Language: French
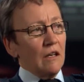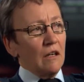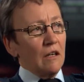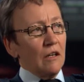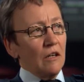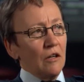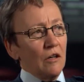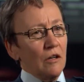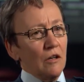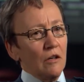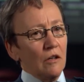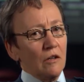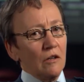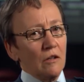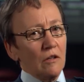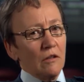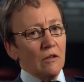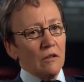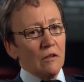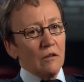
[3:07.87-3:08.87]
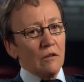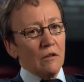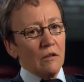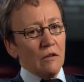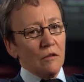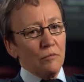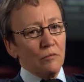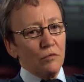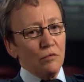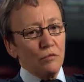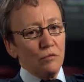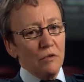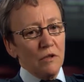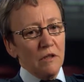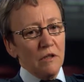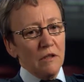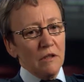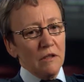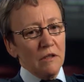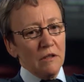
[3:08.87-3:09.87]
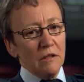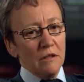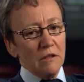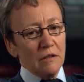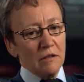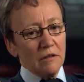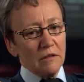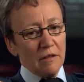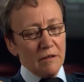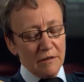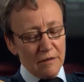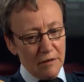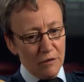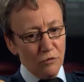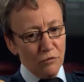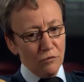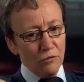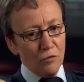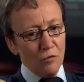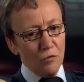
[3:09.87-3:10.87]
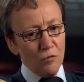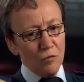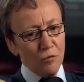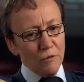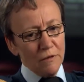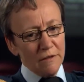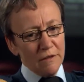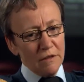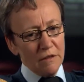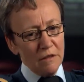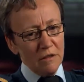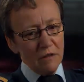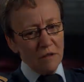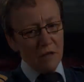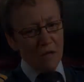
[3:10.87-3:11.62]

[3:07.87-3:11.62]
Euh, puis, c'est nouveau aussi.